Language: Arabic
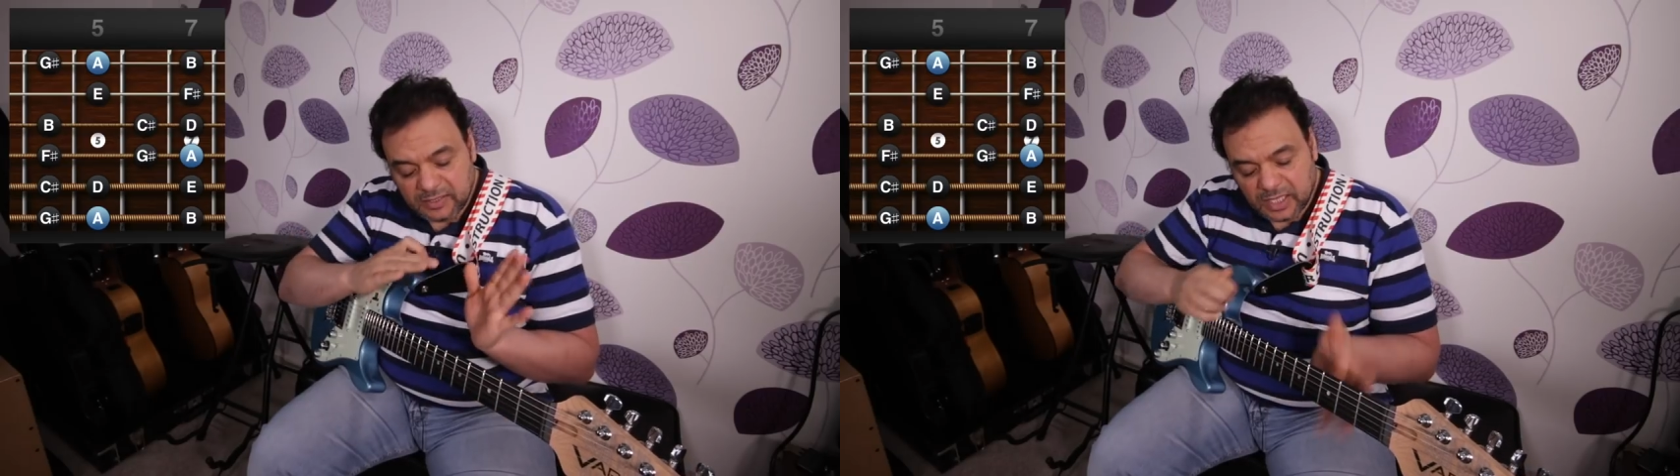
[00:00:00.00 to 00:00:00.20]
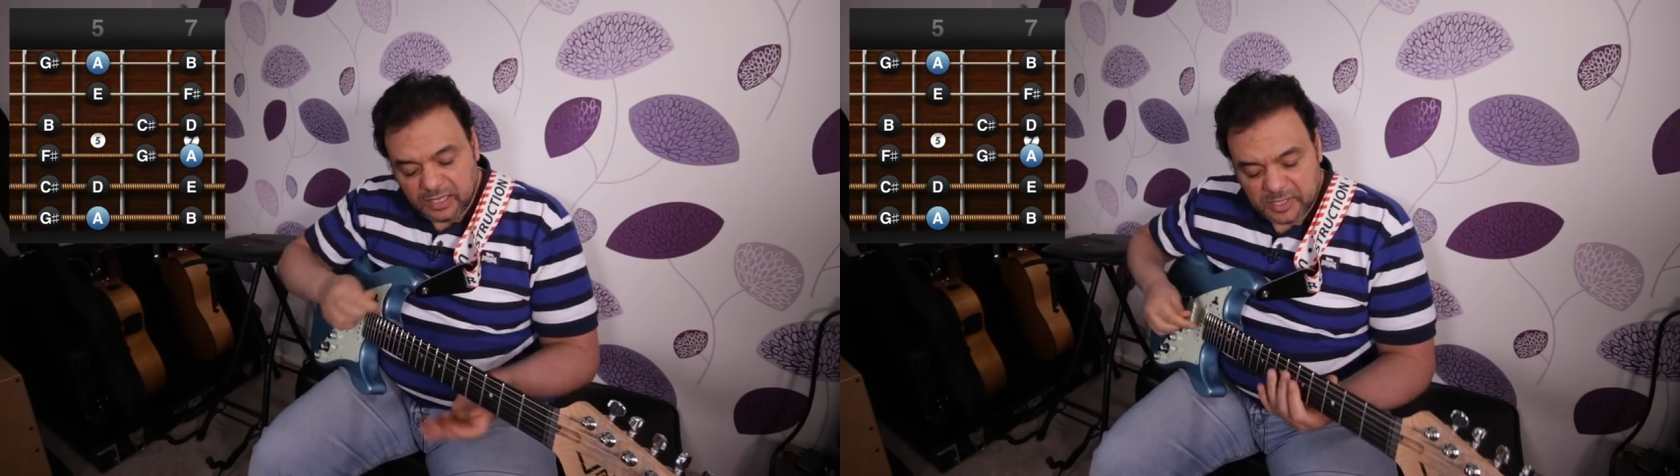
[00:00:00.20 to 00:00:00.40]

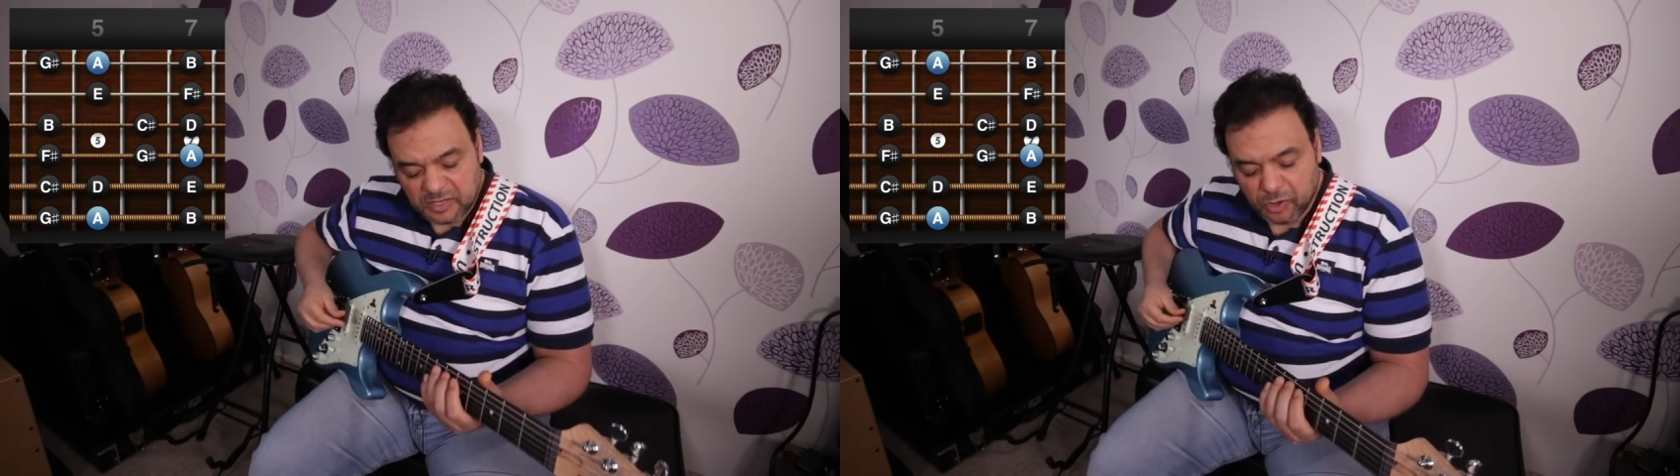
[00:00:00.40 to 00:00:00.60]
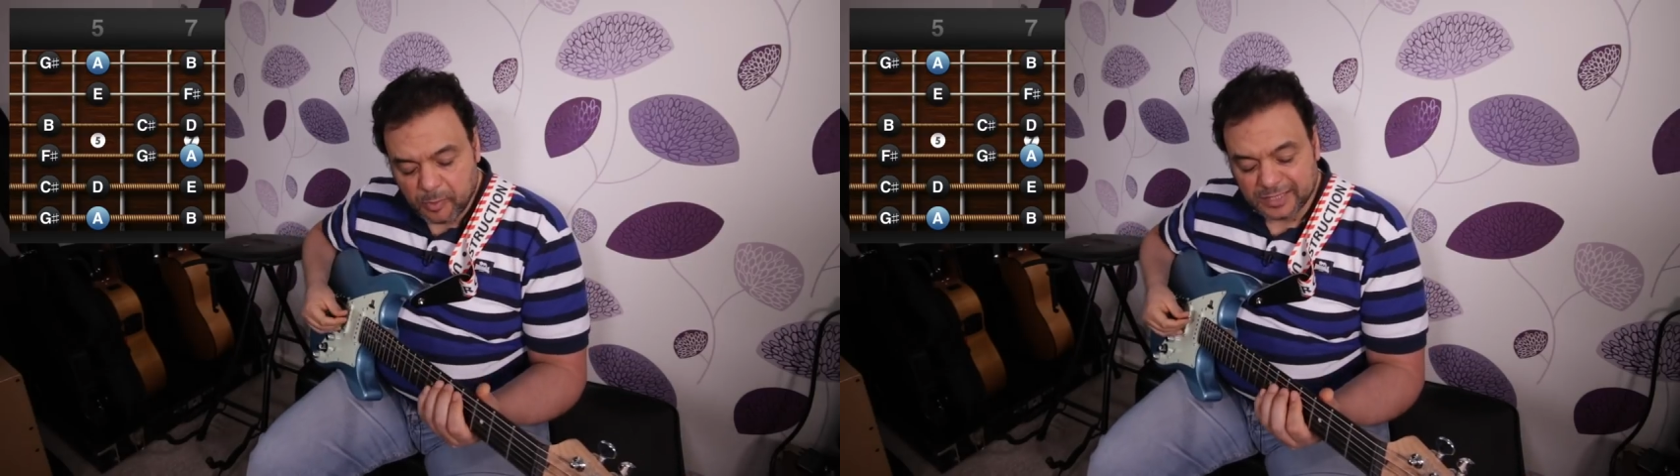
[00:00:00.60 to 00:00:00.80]
التانيه
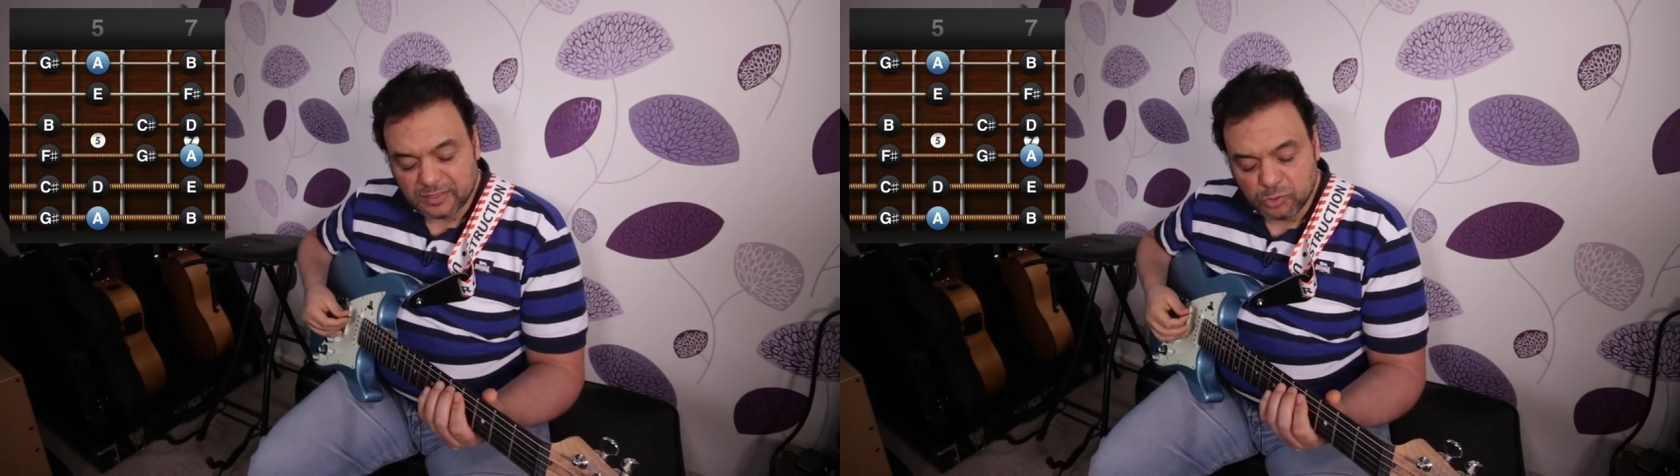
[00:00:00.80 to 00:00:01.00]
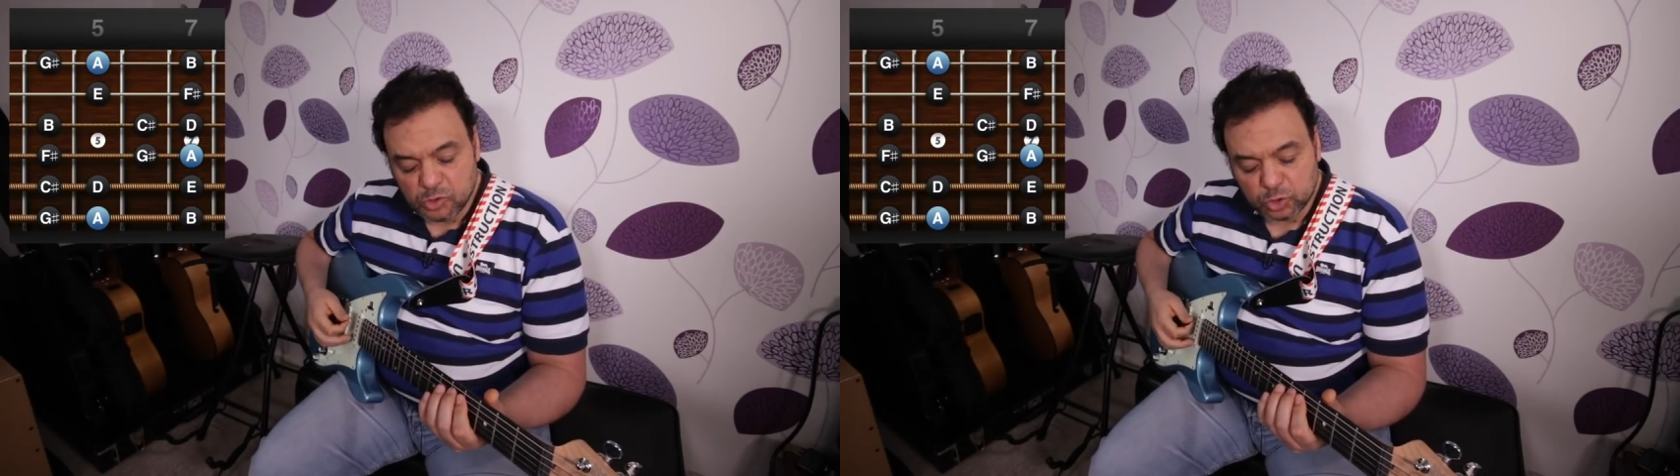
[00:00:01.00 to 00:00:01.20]
مسافه رابعه
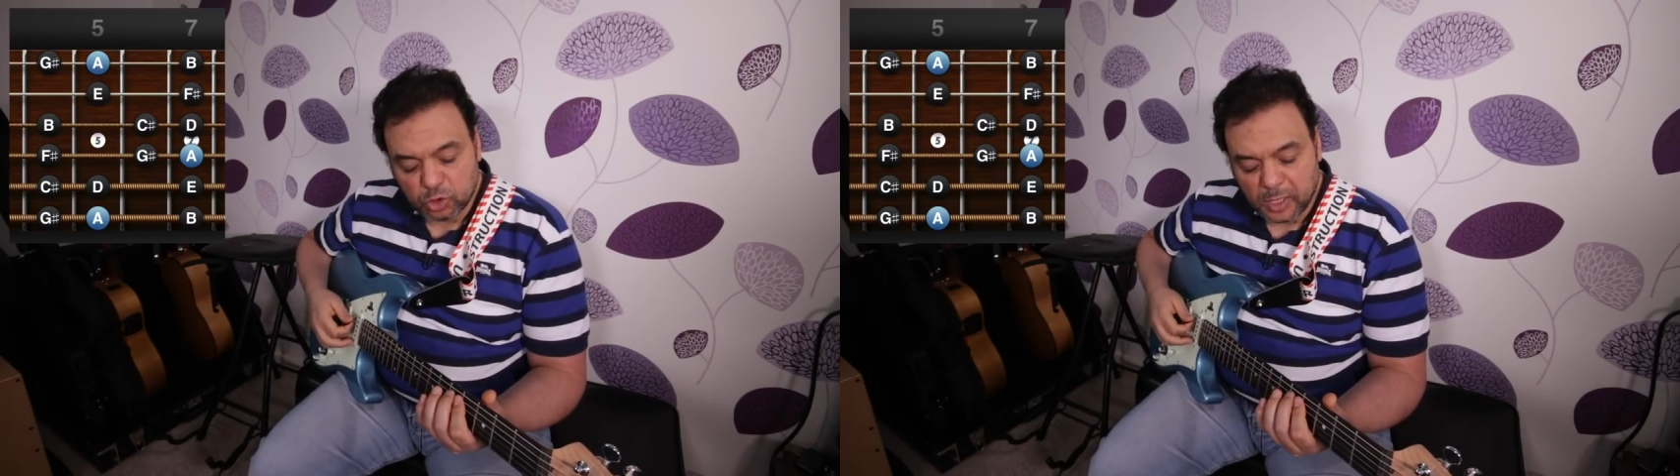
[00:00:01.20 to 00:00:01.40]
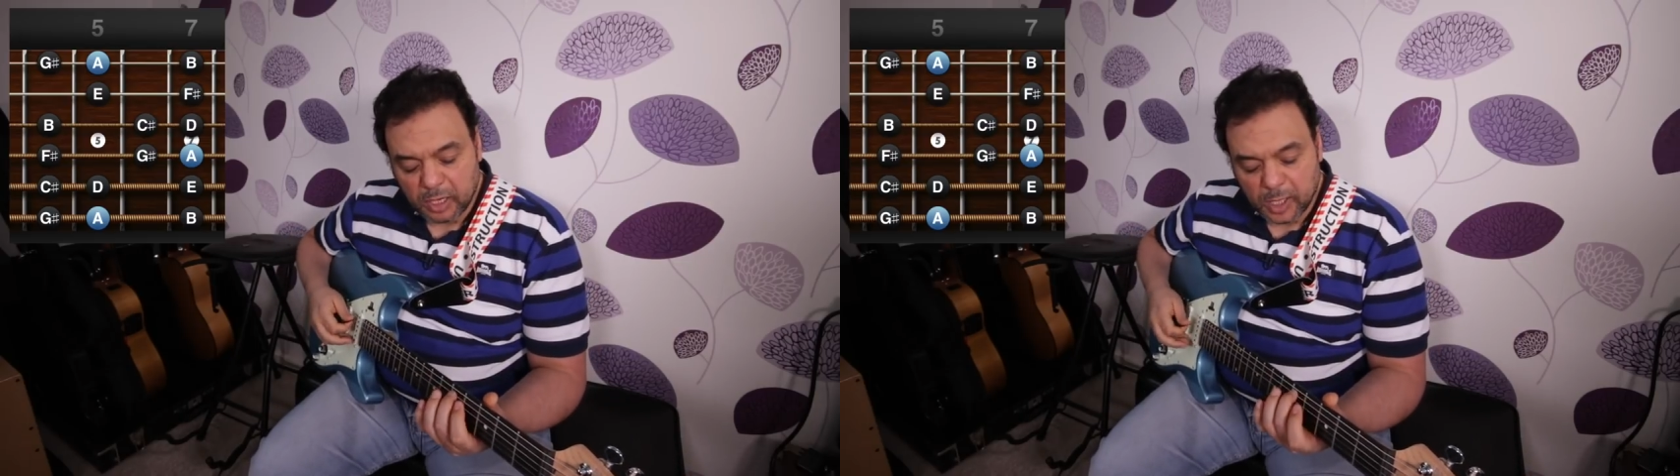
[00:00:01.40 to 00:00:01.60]
حتى بنظبطهم على